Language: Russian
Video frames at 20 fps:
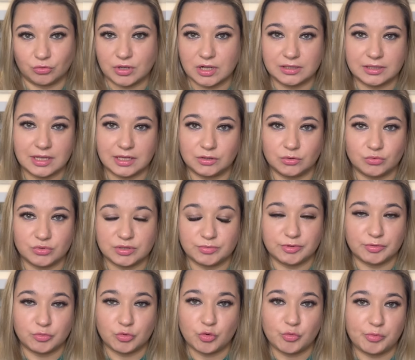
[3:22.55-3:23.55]
Когда иду
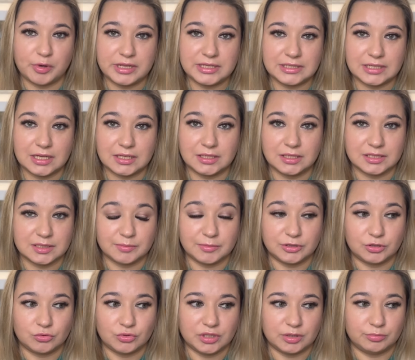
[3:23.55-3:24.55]
себе покупать, я не
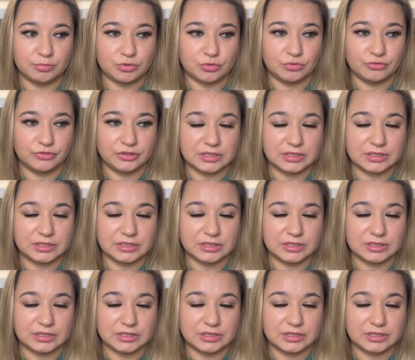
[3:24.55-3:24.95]
смотрю, я беру,